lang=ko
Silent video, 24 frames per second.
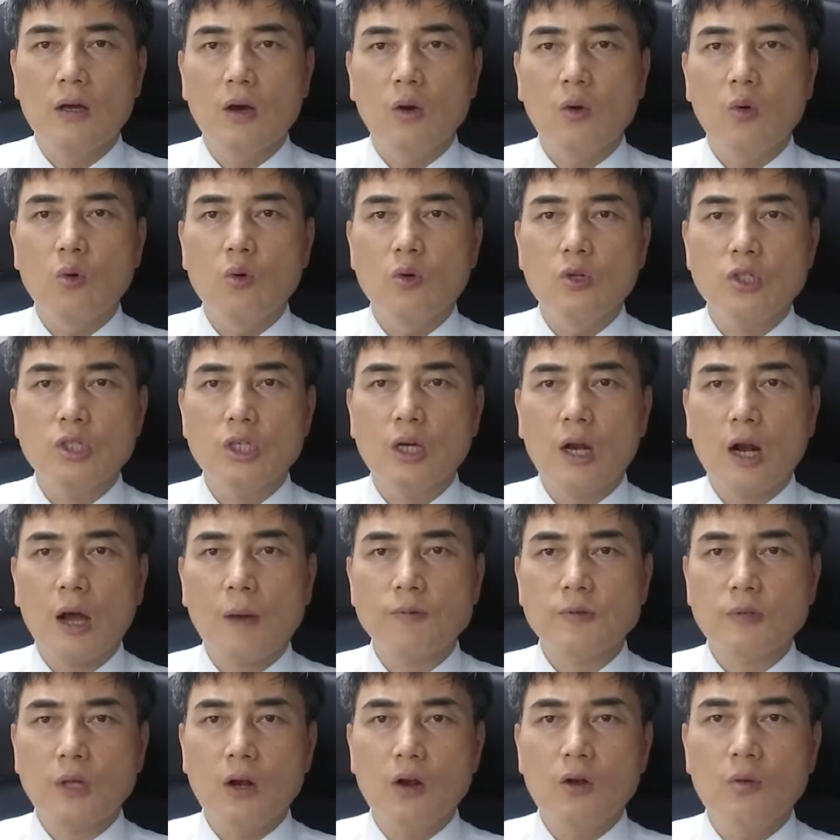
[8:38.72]
오늘 이 시간
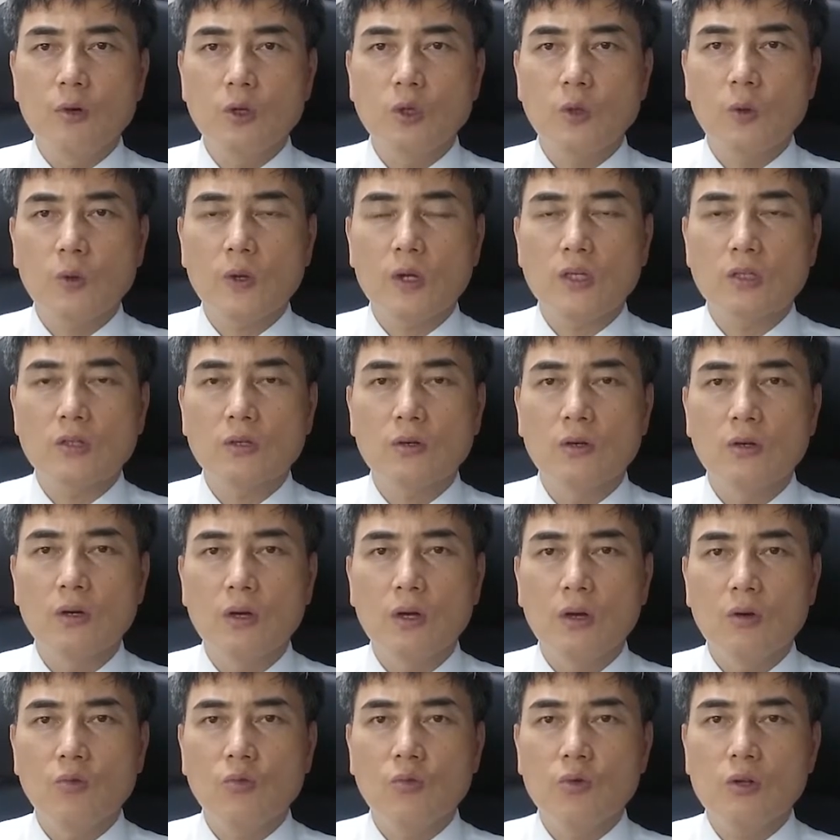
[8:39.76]
합살름을 통해서
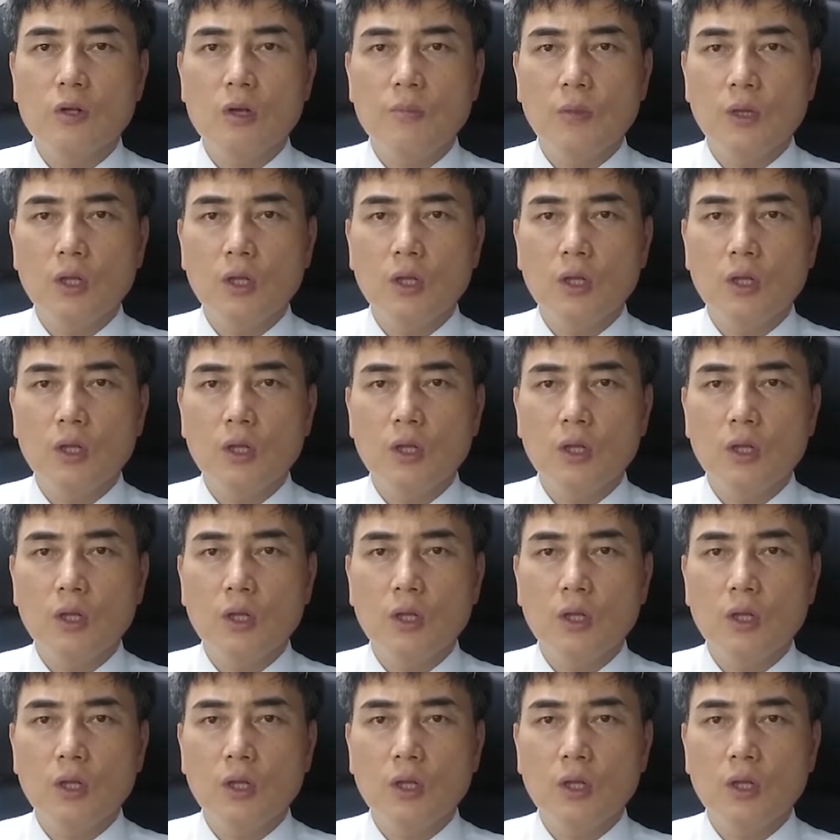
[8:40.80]
우리의